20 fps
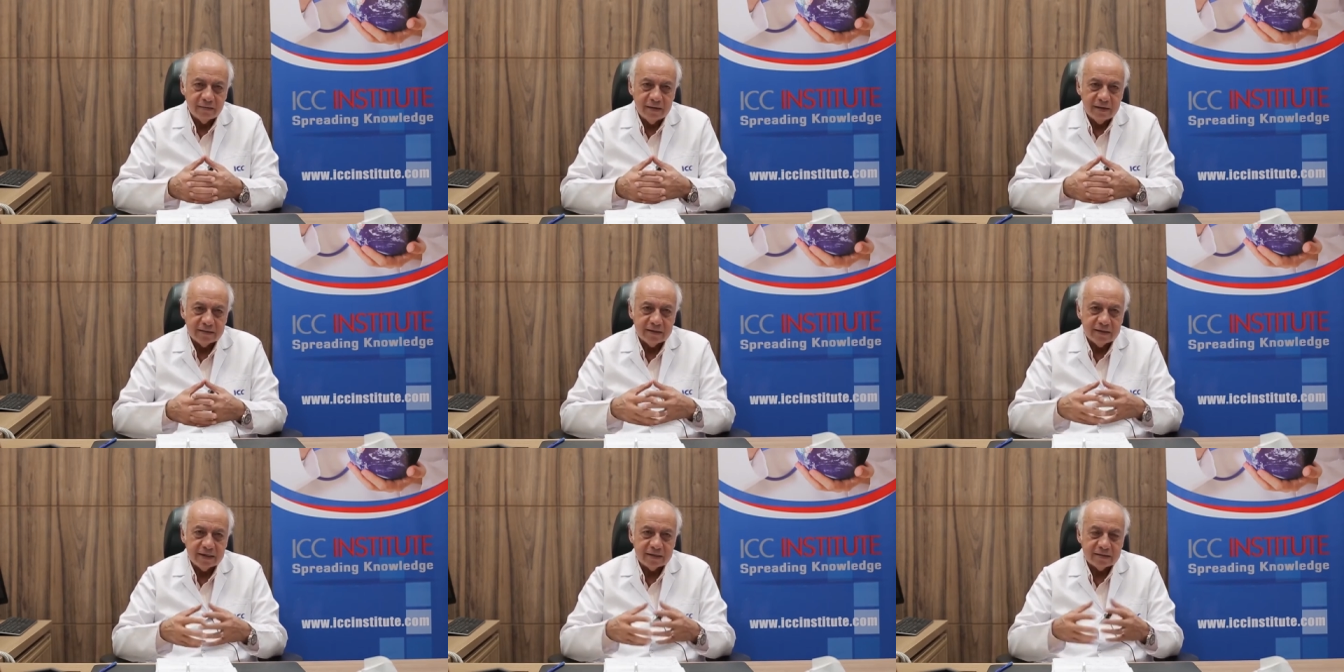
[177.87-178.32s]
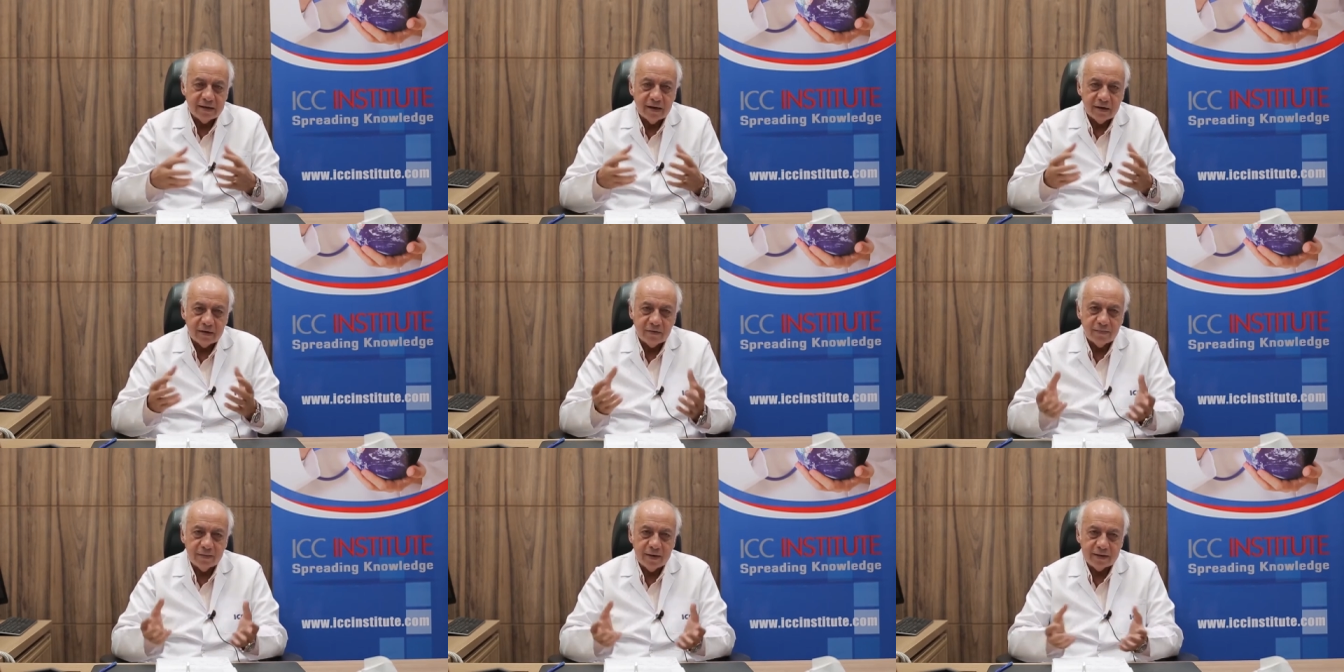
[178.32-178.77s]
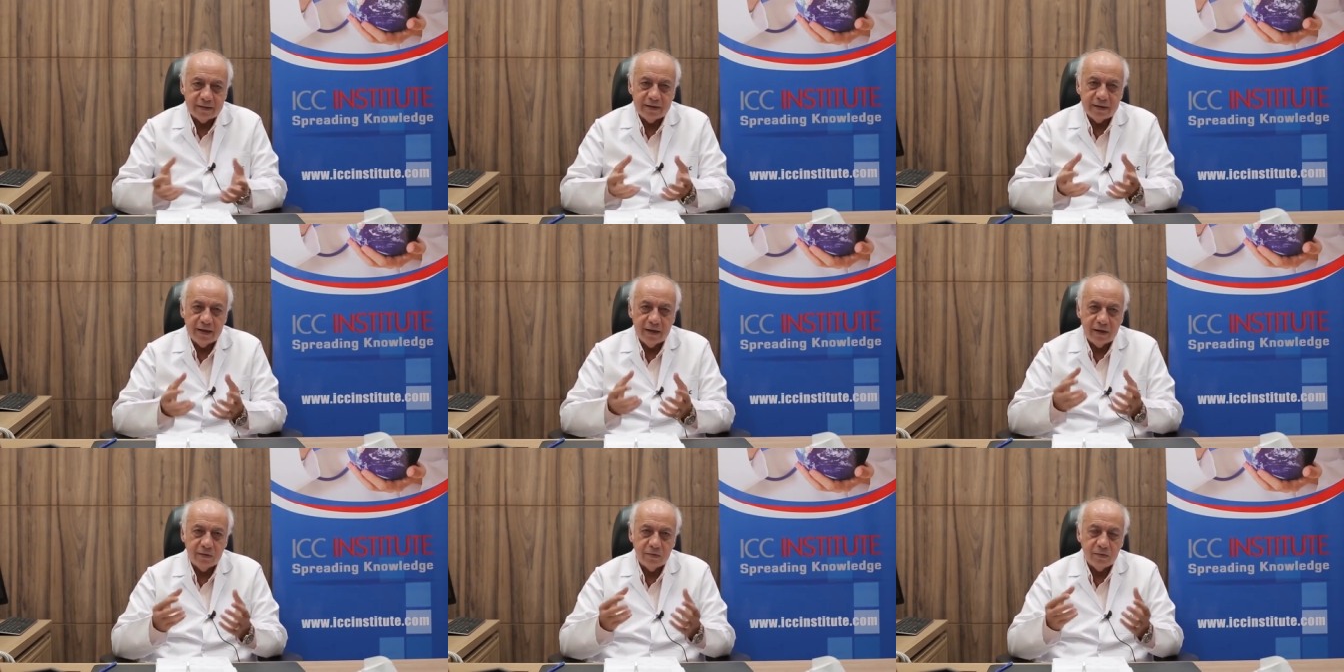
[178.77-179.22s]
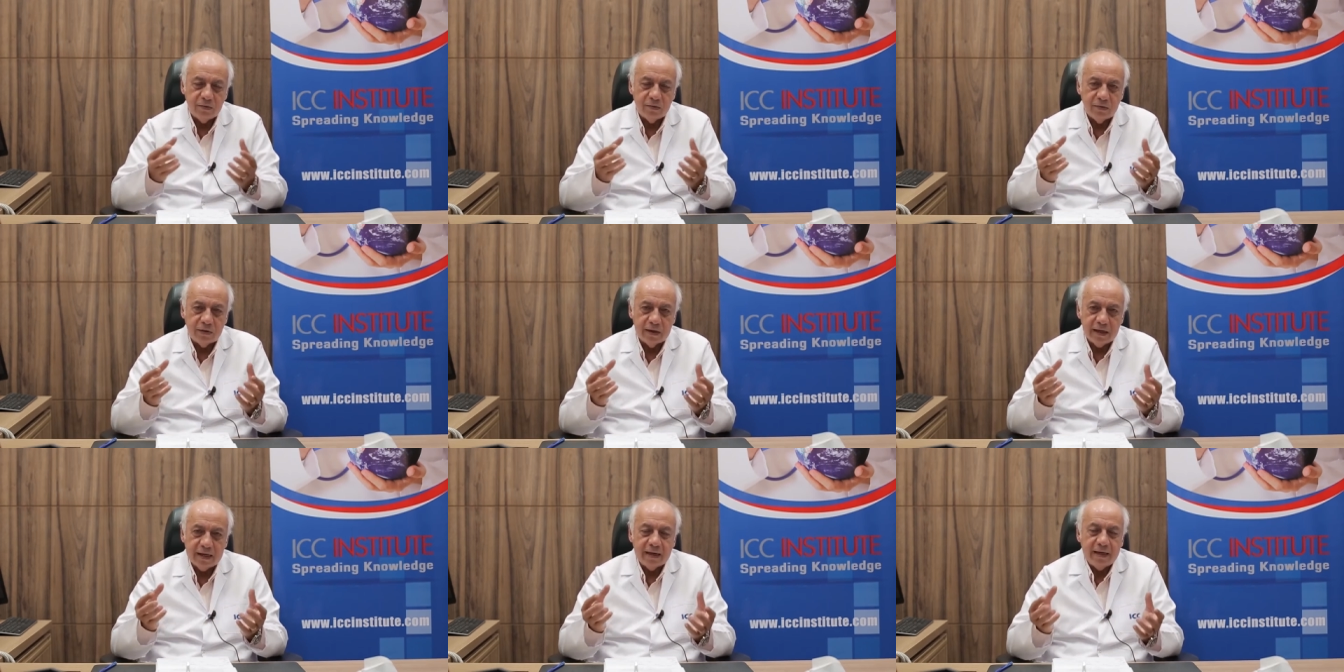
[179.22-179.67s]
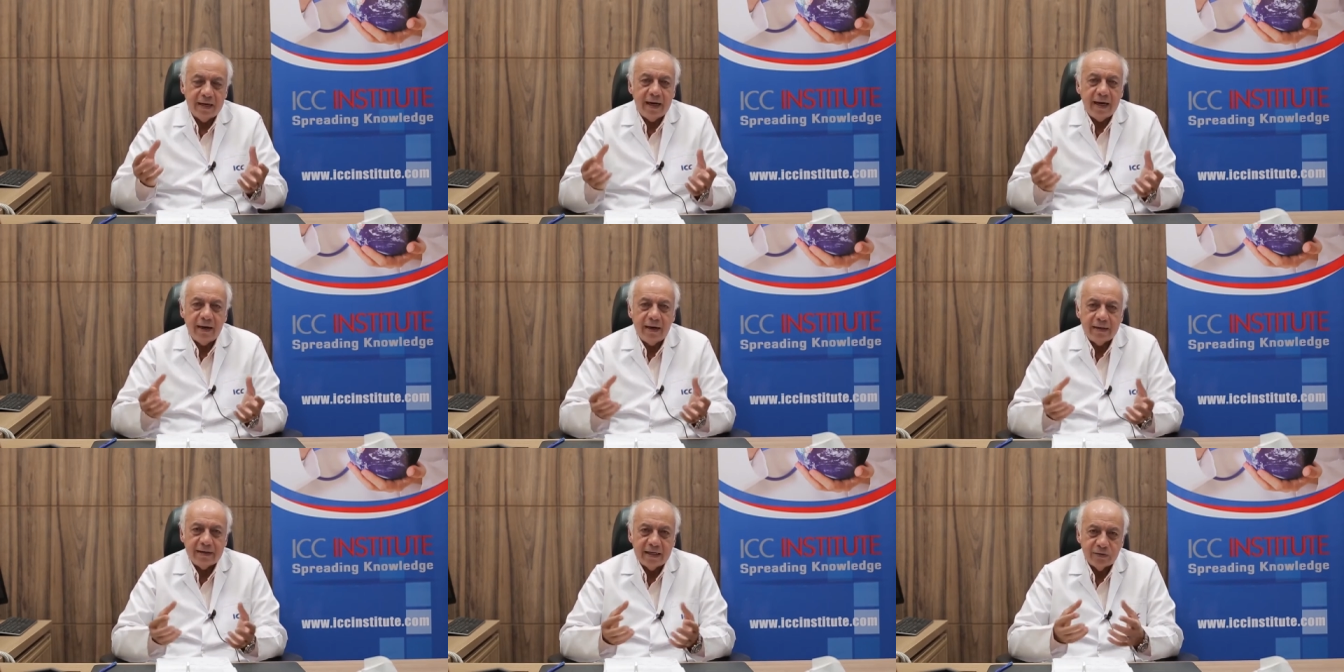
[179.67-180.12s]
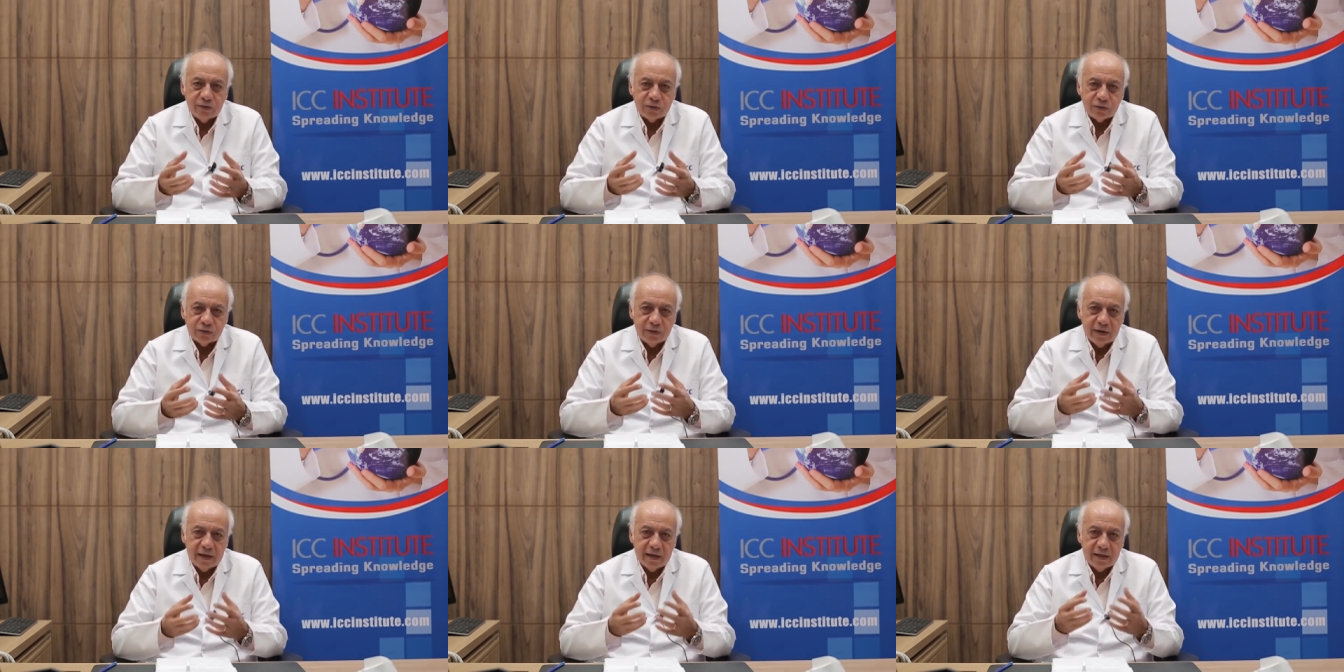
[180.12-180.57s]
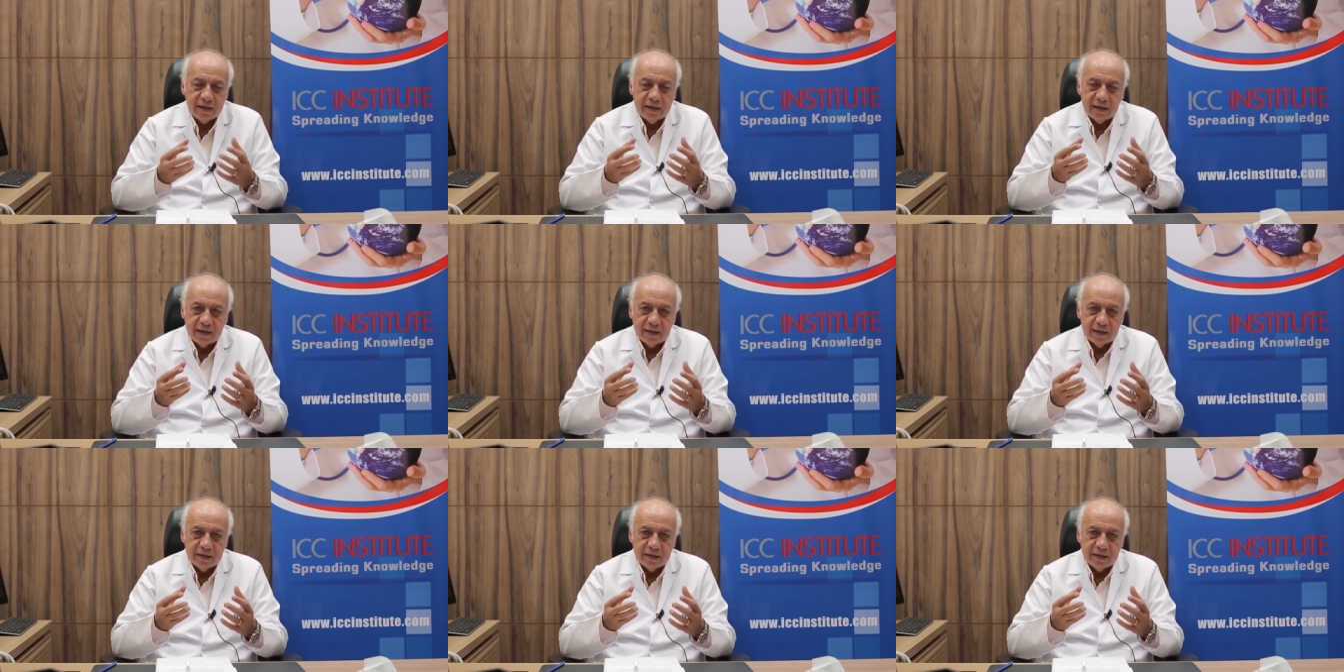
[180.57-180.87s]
بحيث الناس تعرف بعضيها ولكن كان حد عنده سؤال